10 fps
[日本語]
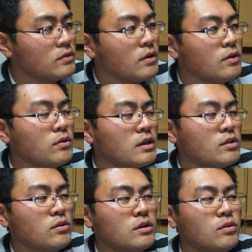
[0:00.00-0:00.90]
それと同
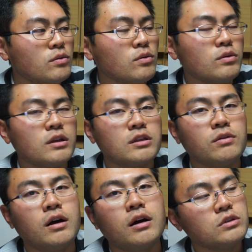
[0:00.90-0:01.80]
じように、この子たち
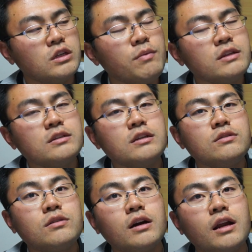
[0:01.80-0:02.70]
は、暇すぎ
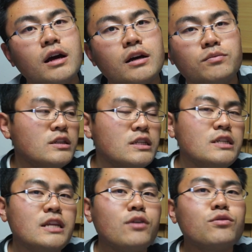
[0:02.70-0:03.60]
るから、
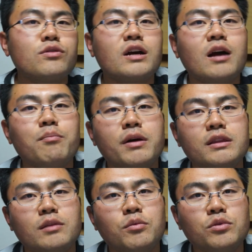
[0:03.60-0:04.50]
侵略軍頑
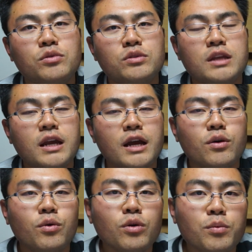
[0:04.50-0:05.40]
張ってもっと世
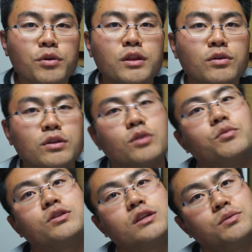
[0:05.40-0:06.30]
界を滅ぼせよって
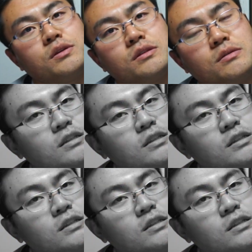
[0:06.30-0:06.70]
思っちゃうんです。